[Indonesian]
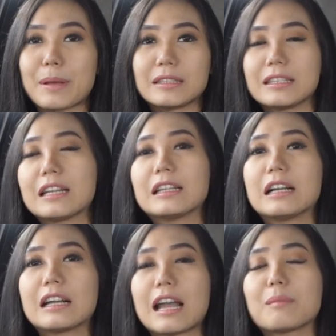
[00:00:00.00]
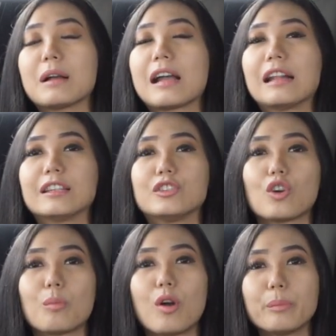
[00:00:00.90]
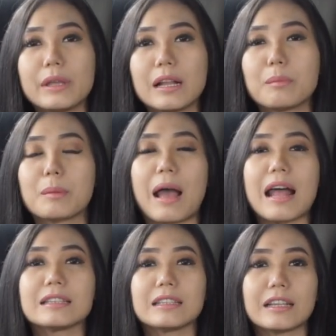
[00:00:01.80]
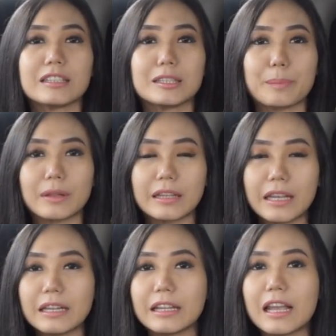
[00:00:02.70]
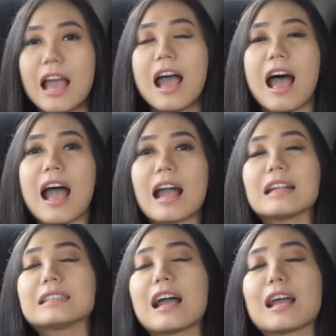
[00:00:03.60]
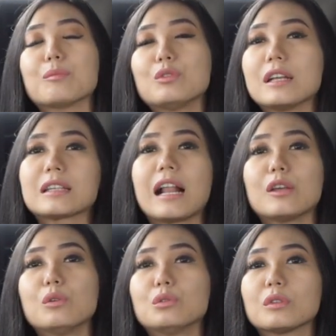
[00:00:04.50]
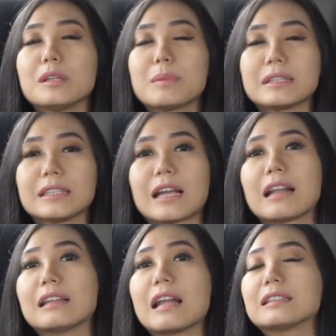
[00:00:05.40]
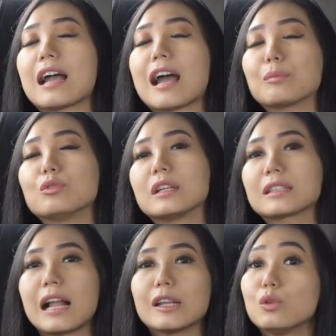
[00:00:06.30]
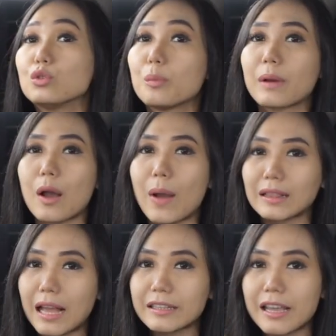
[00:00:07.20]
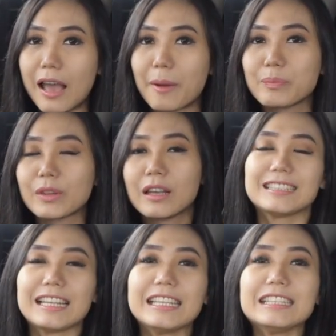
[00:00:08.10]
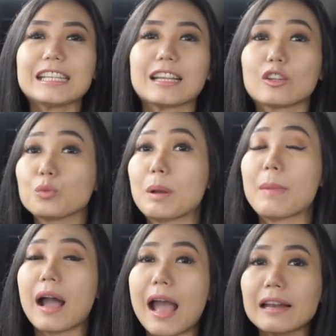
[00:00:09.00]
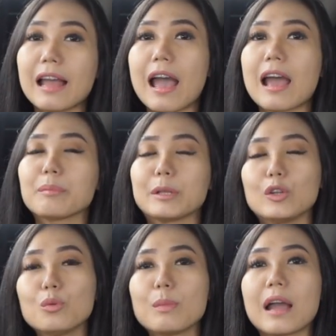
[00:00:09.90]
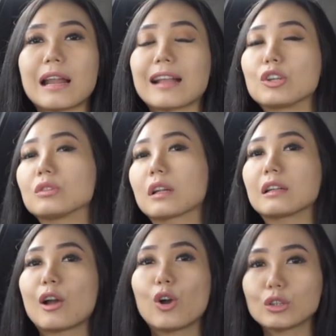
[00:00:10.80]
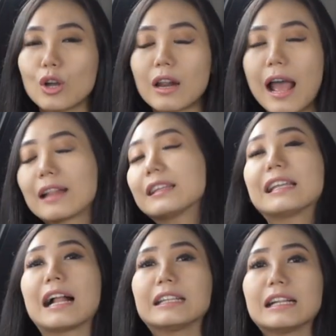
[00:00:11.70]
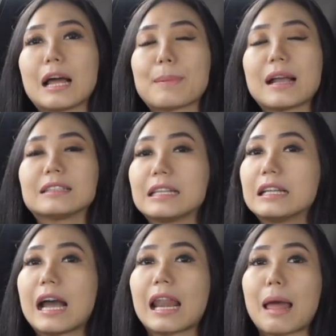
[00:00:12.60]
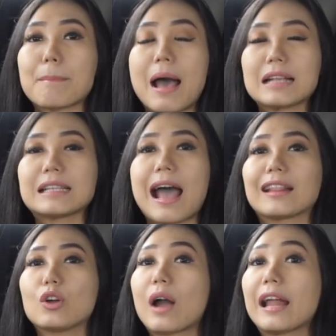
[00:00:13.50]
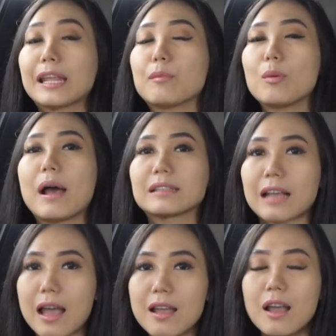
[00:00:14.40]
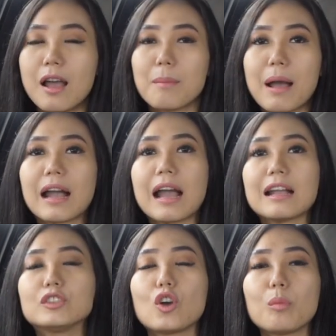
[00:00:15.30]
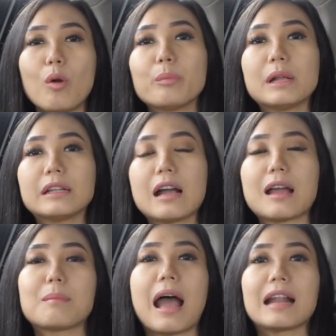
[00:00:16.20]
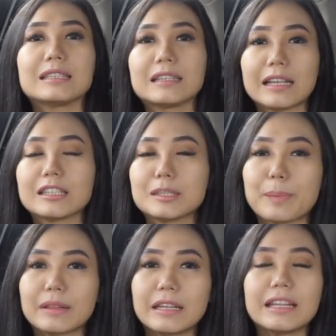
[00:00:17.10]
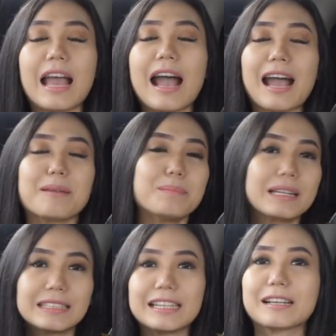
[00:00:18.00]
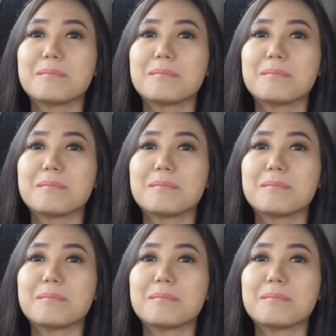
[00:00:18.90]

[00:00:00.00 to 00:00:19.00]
Pastinya dengan mengganti jok mobil berbahan sintetis seperti ini akan sangat mudah sekali untuk dibersihkan dan sangat mudah sekali untuk perawatannya. Jadi jika tertumpah makanan, minuman, atau terkena kotoran, tinggal dilap aja dengan lap basah atau kanebo basah, maka jok mobil dengan bahan sintetis seperti ini akan bersih